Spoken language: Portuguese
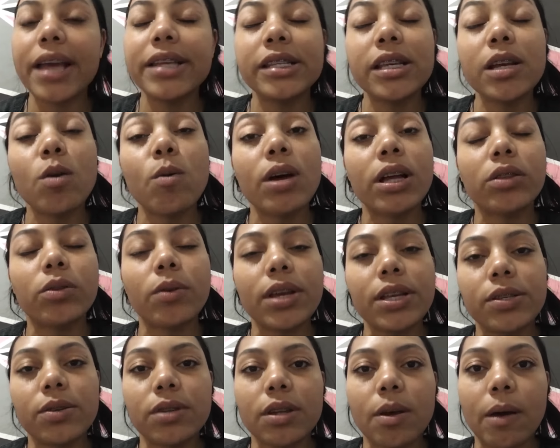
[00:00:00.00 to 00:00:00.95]
enquanto
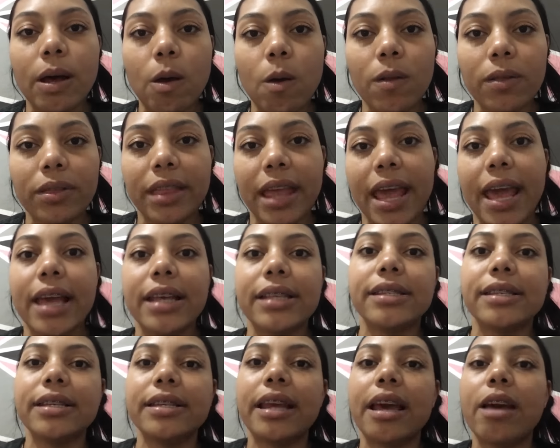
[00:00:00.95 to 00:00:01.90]
isso não
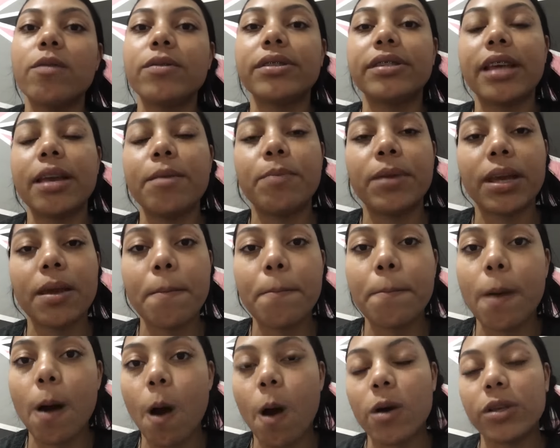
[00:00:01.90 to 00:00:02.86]
acontece, né, eu sempre que
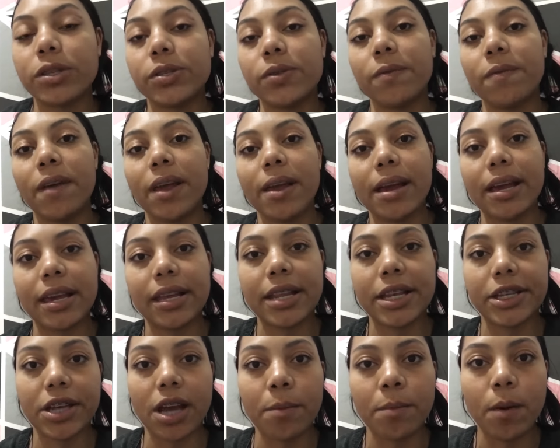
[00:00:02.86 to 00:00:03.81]
posso venho aqui
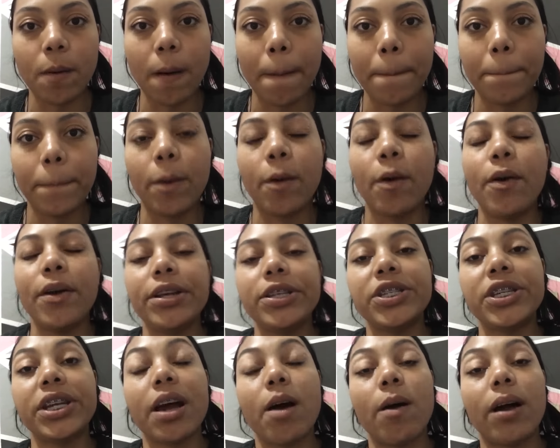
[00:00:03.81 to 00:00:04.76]
deixar meu apoio,
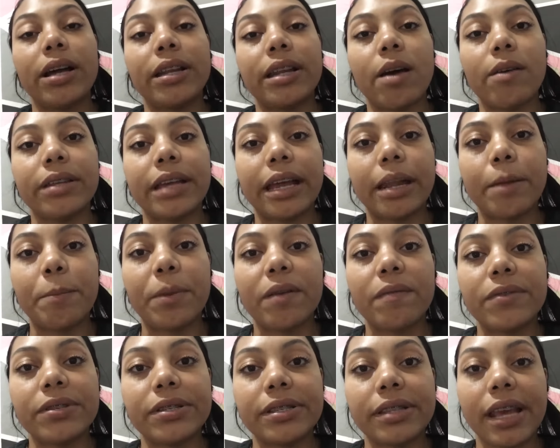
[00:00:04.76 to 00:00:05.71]
indicar o canal dela para
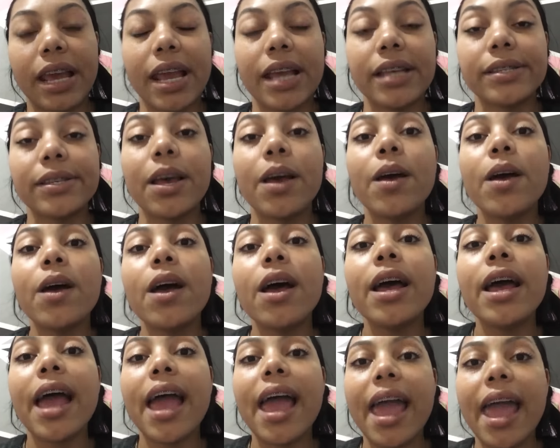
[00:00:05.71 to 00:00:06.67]
vocês
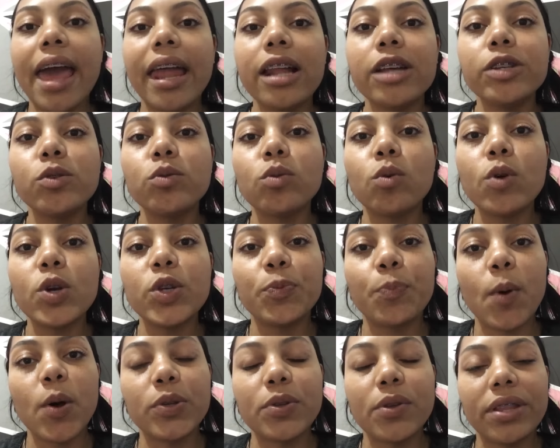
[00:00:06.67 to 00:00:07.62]
ela, junto com o
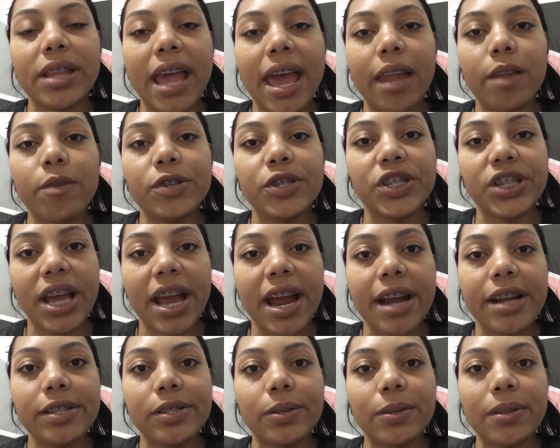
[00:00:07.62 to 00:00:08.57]
esposo dela, o
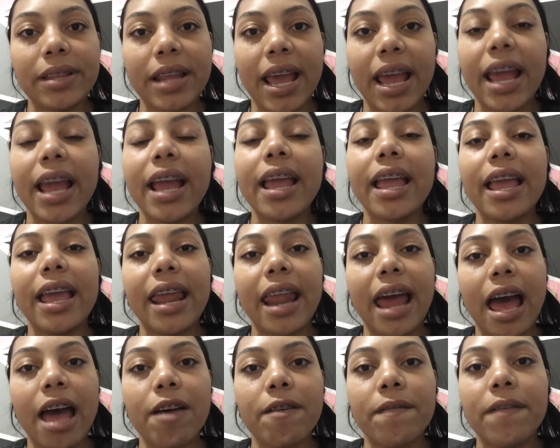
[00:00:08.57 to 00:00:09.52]
Gerson, né,
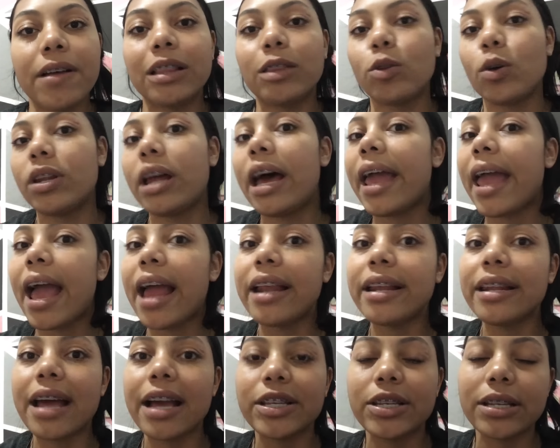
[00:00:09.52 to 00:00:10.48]
grava toda a
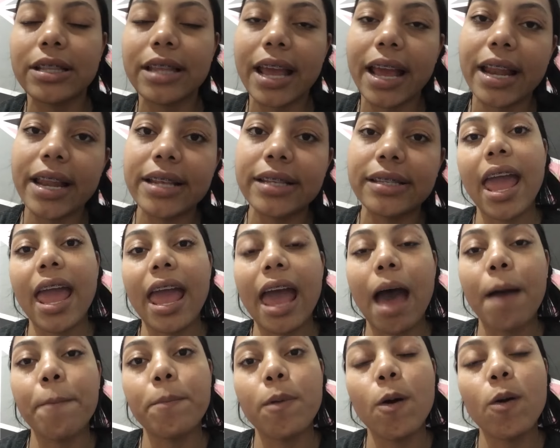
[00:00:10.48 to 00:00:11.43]
realidade deles. É,
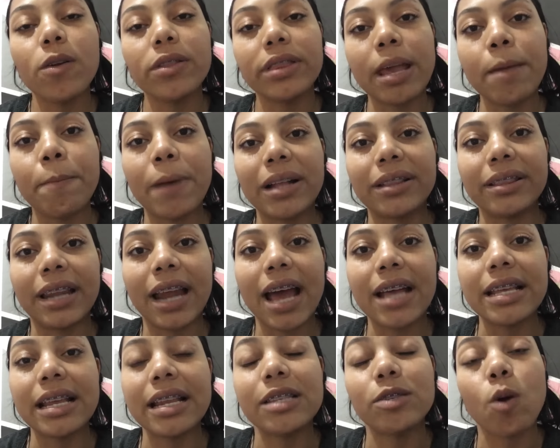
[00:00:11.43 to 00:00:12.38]
há pouco tempo
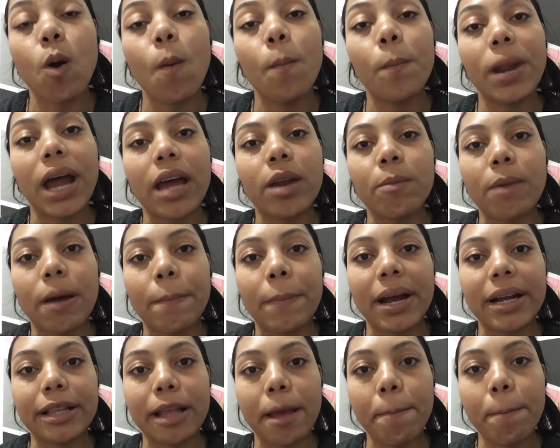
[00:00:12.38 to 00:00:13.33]
atrás, eles compraram um
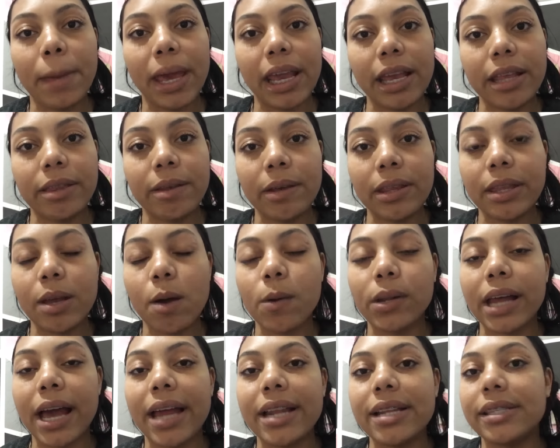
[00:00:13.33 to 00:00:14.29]
apartamento, então
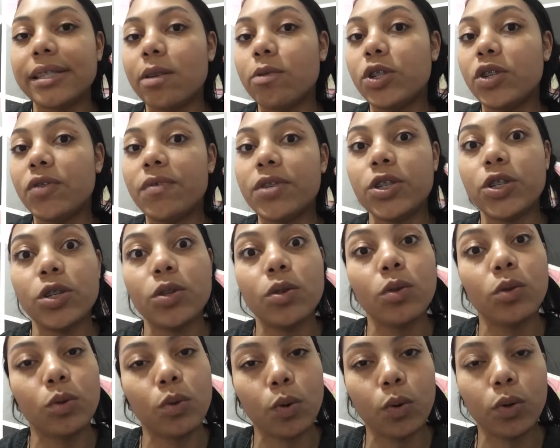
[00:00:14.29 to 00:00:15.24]
lá eles estão dividindo
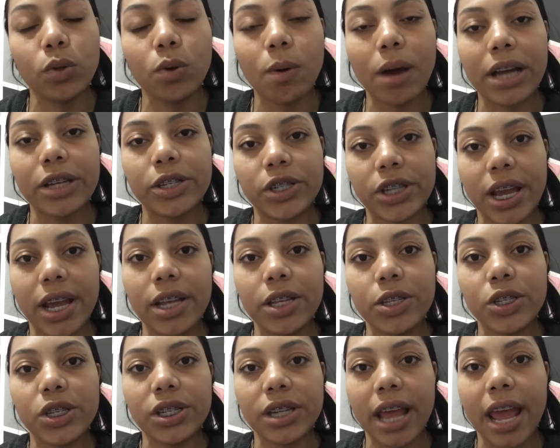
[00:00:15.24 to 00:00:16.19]
tudo com a
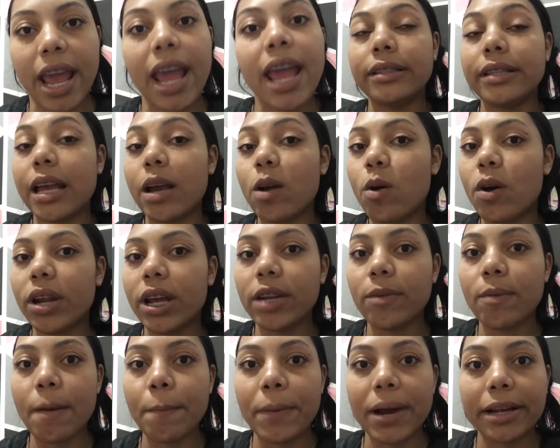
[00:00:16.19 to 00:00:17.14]
gente, né? Decorando
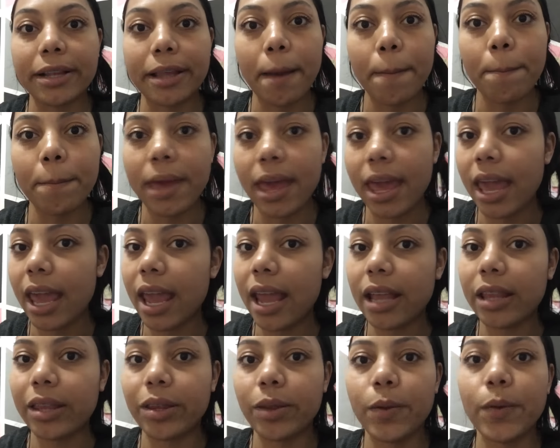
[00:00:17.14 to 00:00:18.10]
um
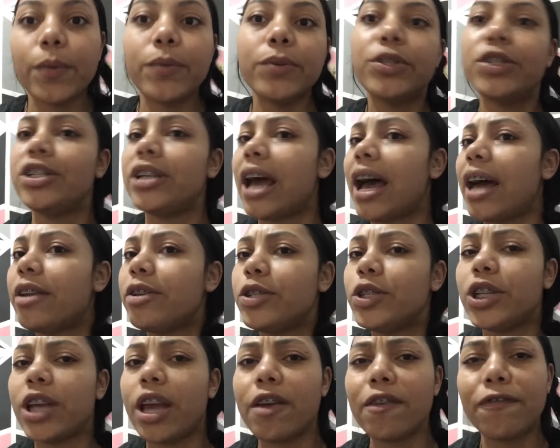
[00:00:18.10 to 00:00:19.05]
apartamento, diário
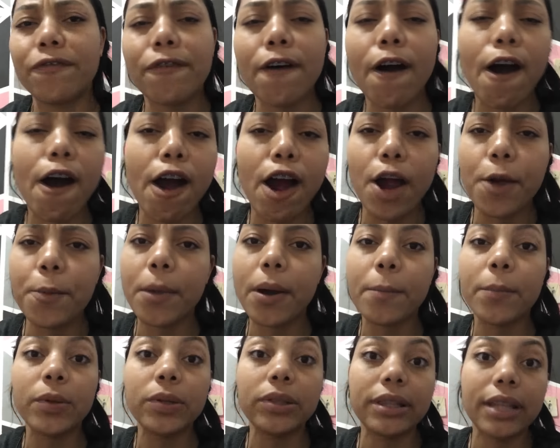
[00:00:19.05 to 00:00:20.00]
de reforma,
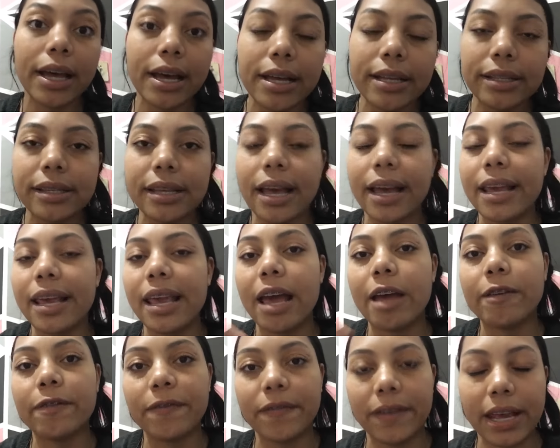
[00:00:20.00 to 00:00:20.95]
mudança e
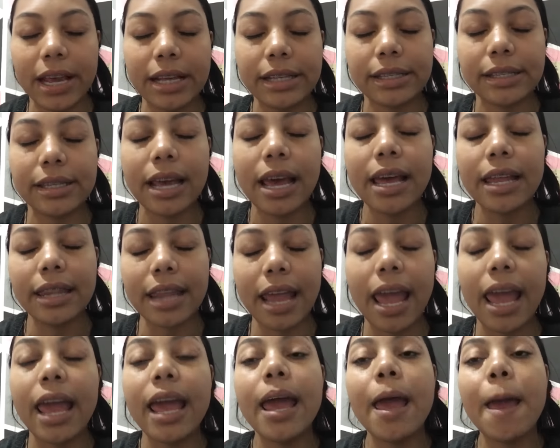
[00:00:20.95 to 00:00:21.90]
afins,
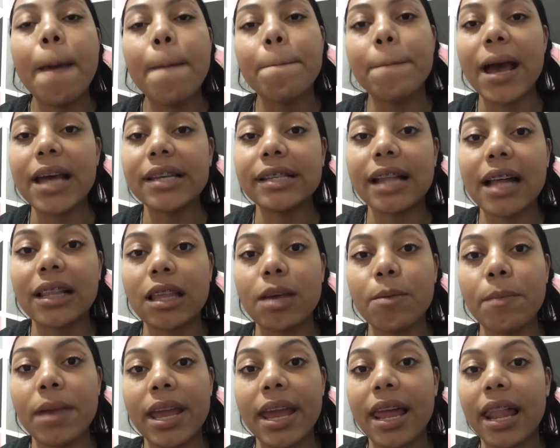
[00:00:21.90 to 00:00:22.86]
né? Mas lá
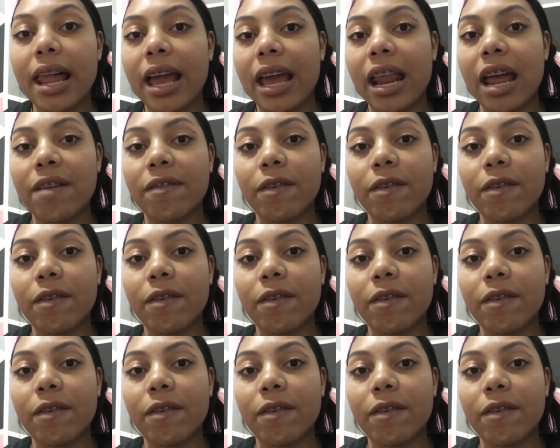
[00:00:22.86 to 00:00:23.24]
também ela grava